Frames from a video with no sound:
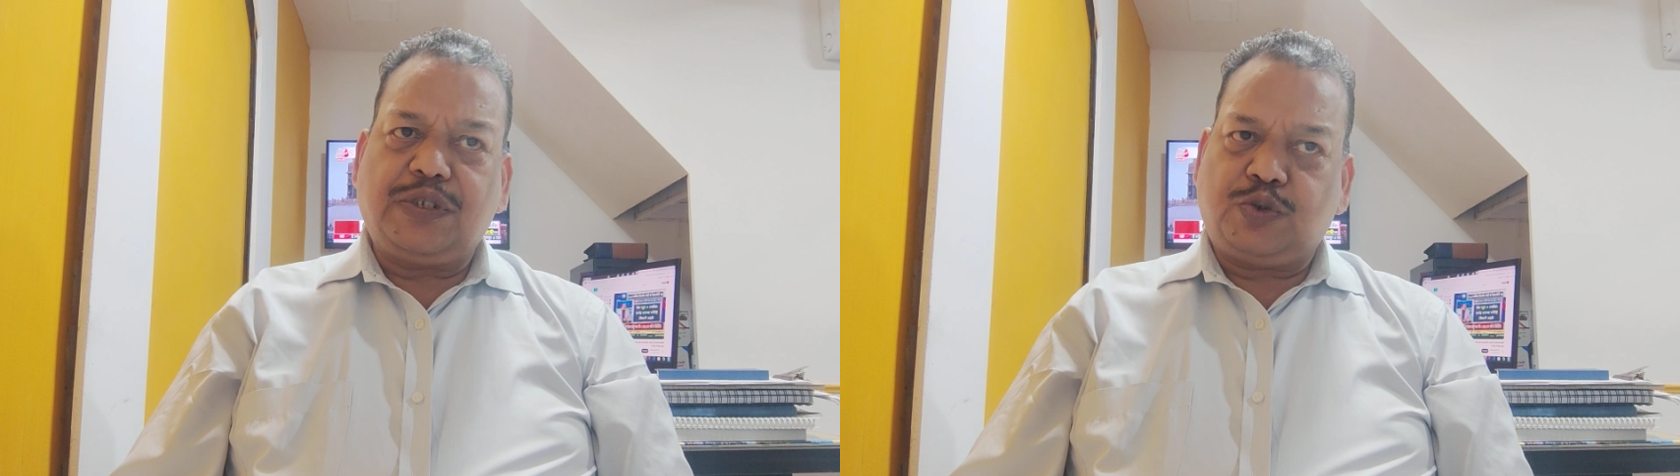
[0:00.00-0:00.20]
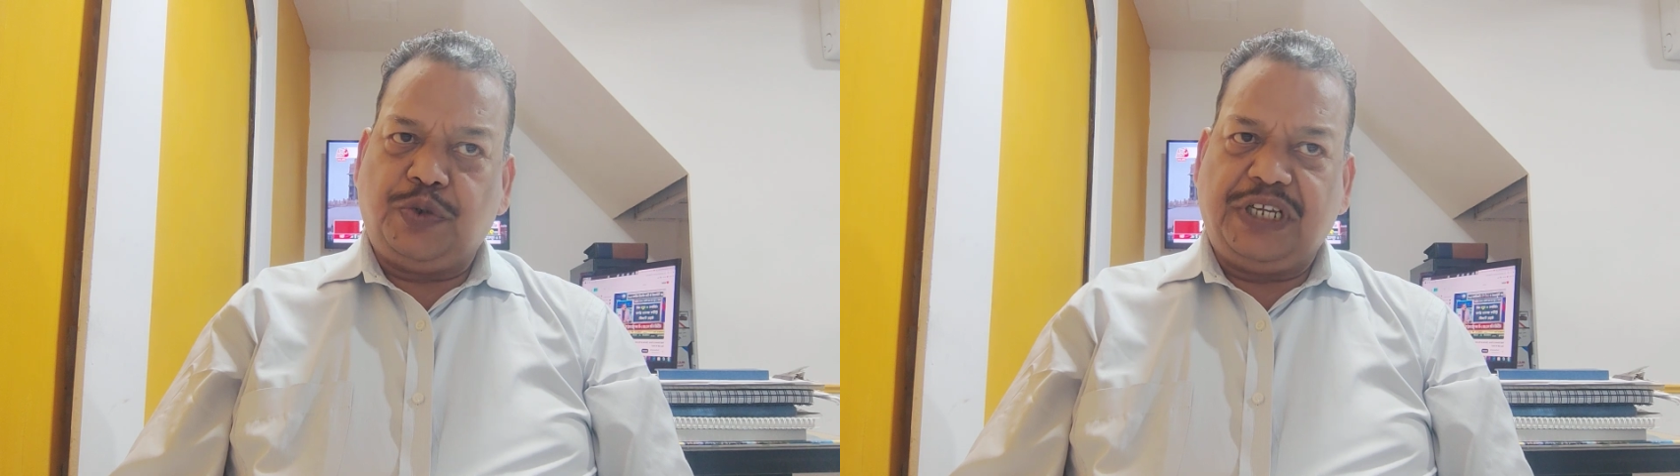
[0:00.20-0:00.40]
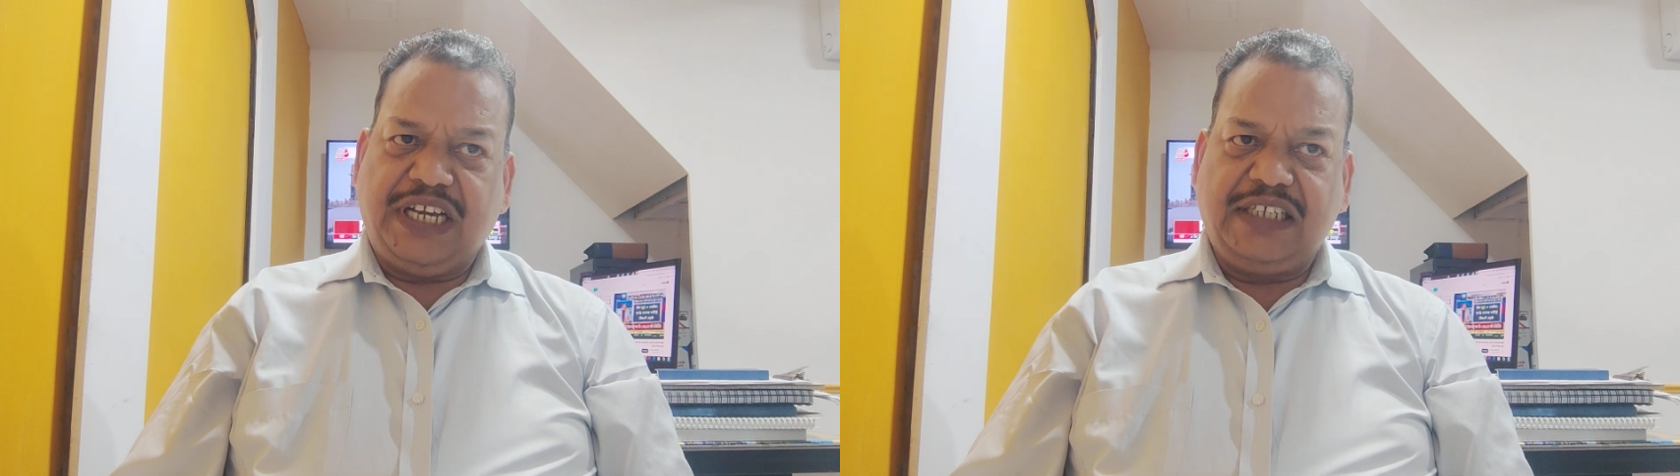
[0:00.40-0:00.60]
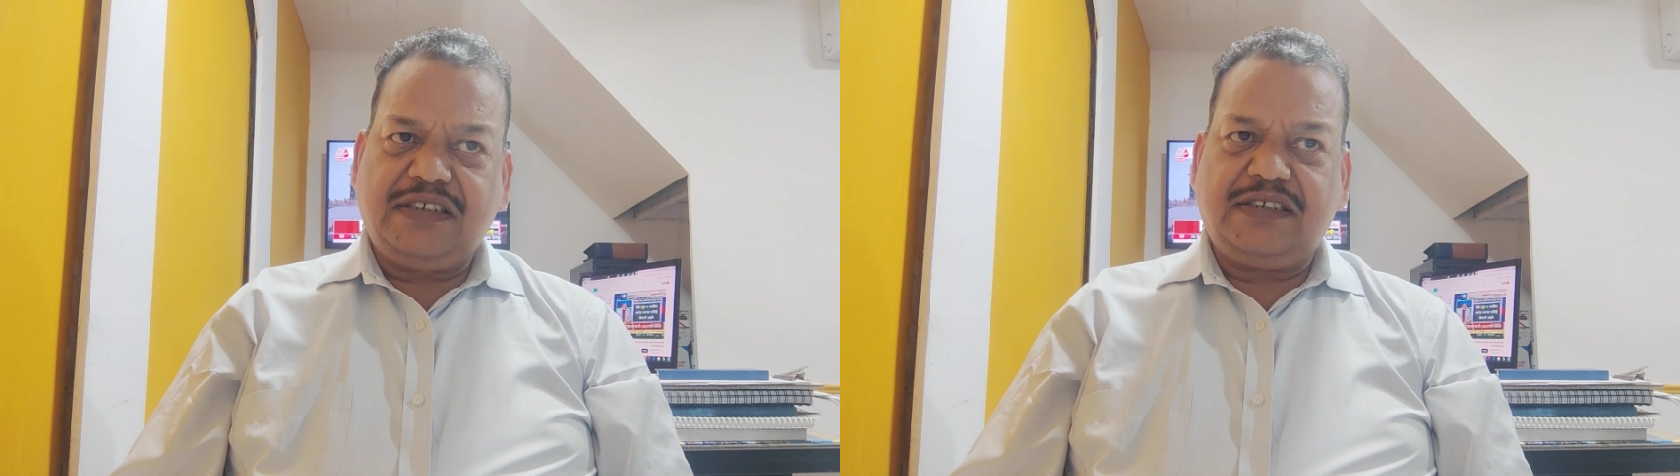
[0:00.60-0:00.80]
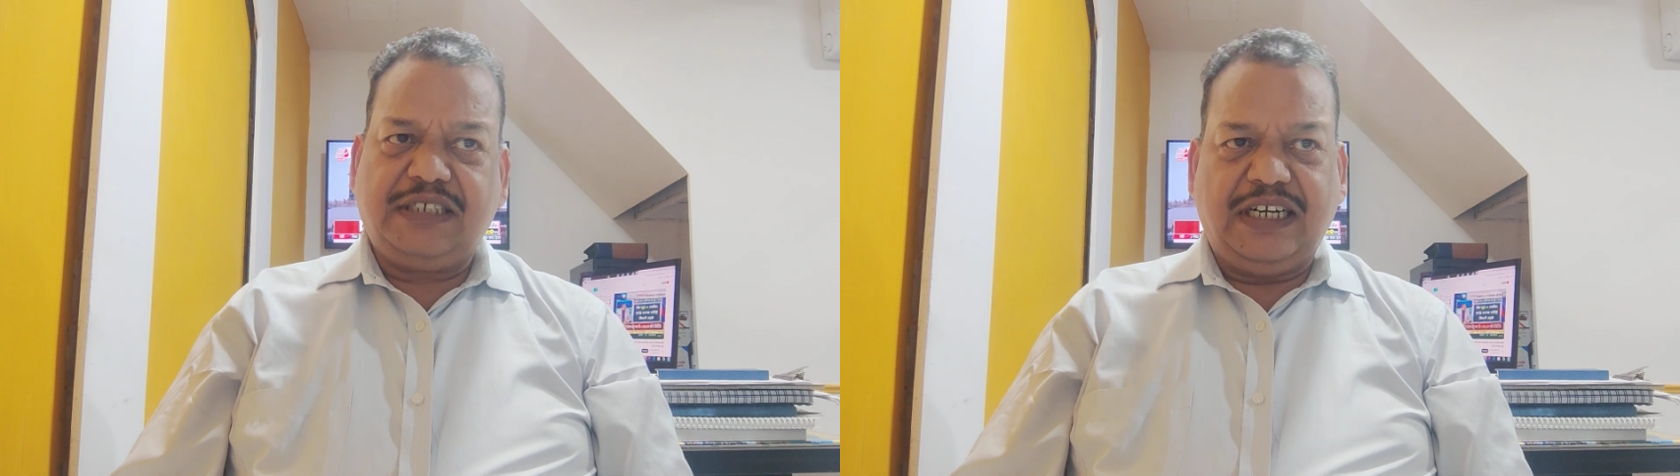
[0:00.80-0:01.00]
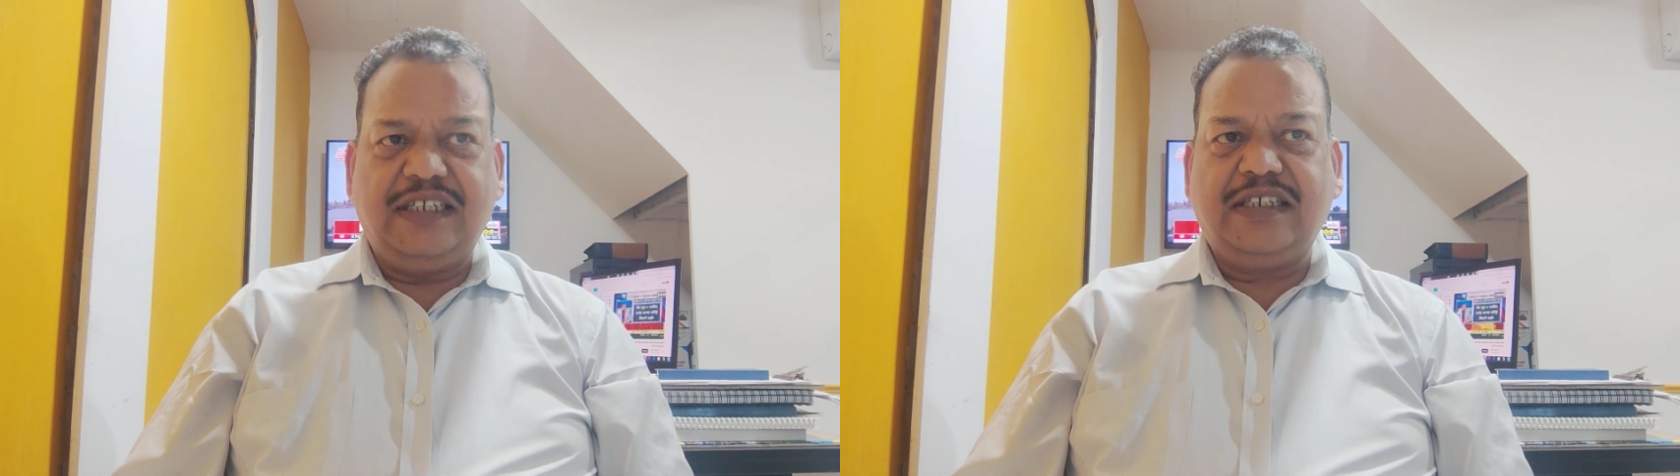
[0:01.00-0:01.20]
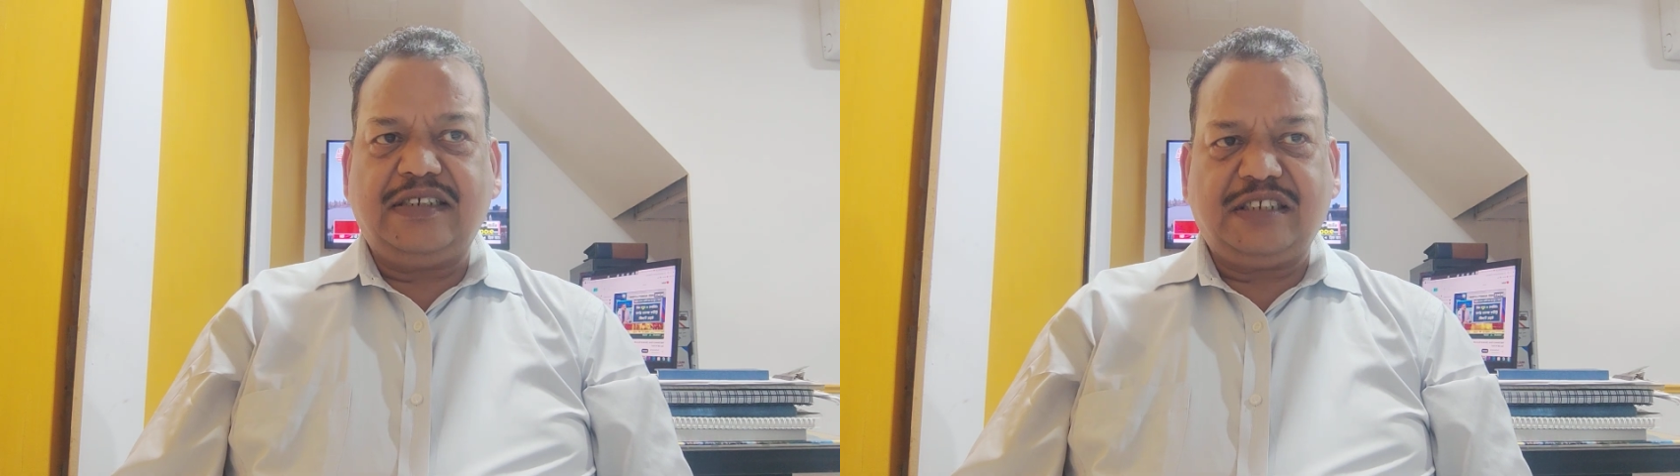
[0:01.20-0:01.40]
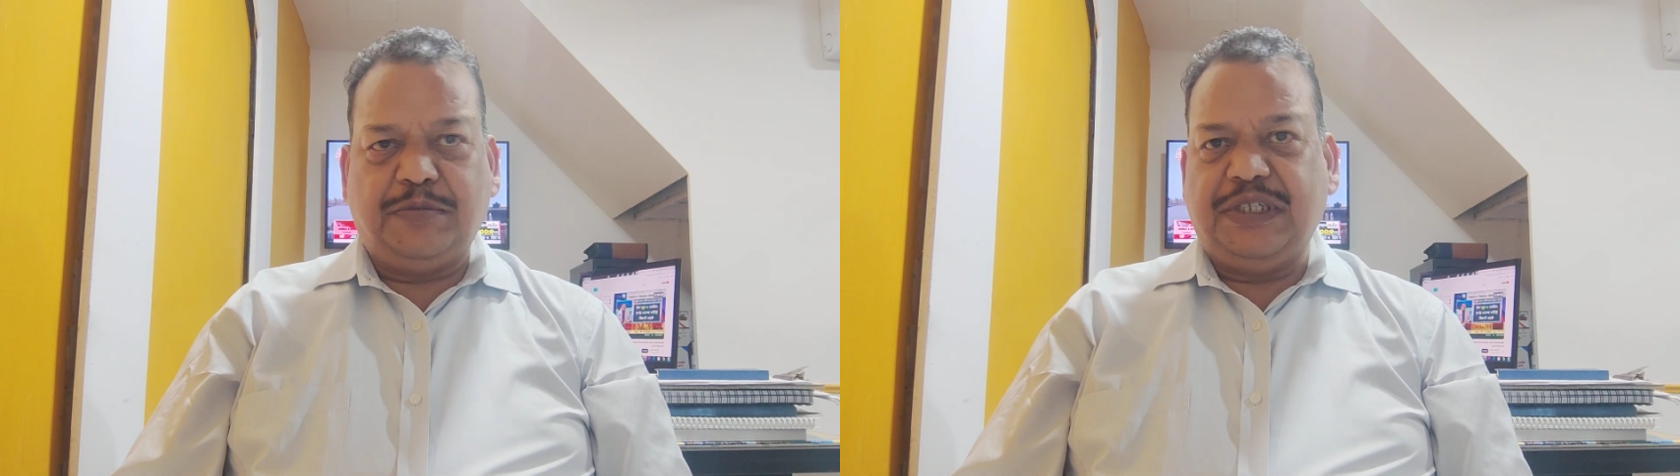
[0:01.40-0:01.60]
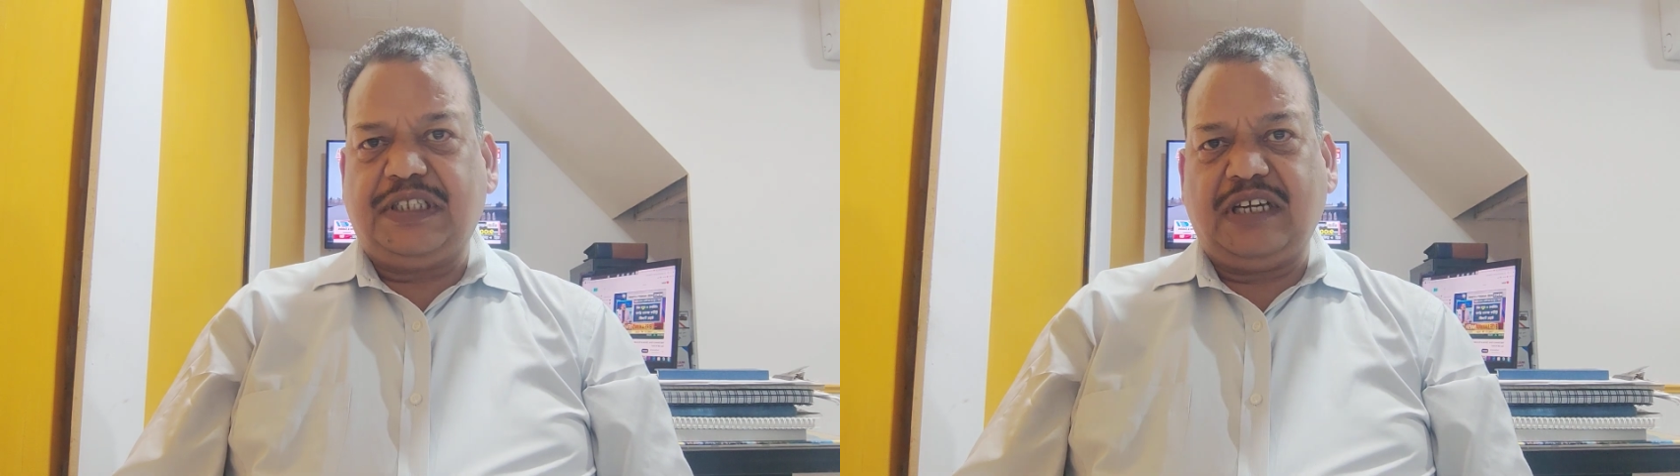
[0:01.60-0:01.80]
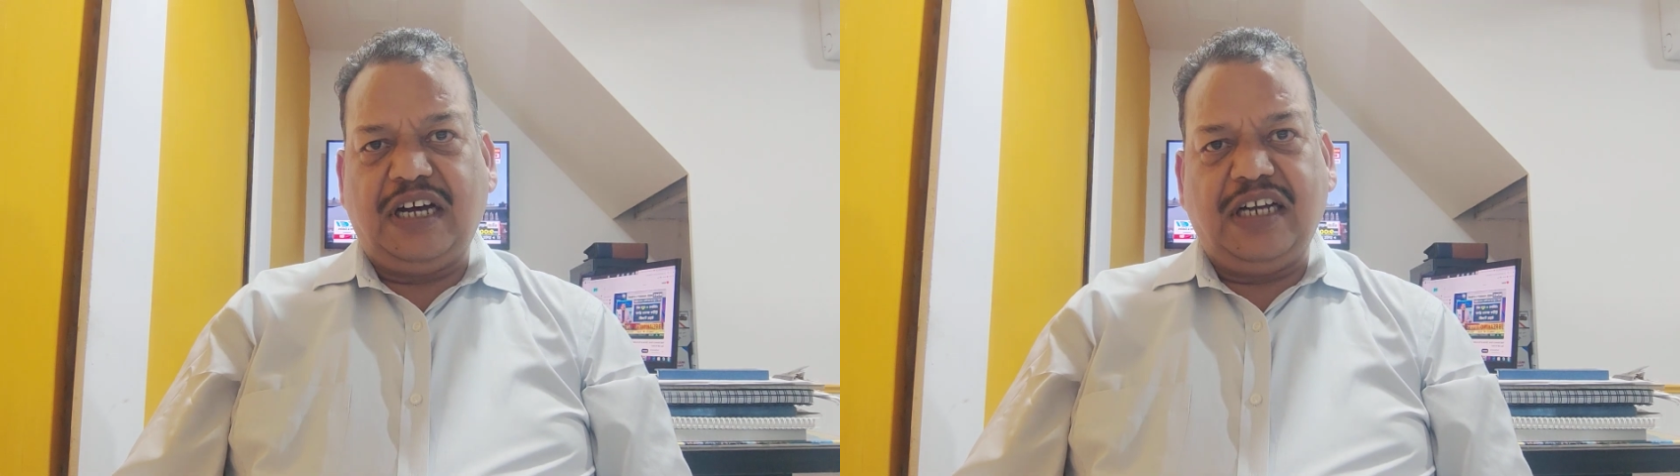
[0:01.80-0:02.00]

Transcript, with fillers: रसोई गैस सिलेंडर समेत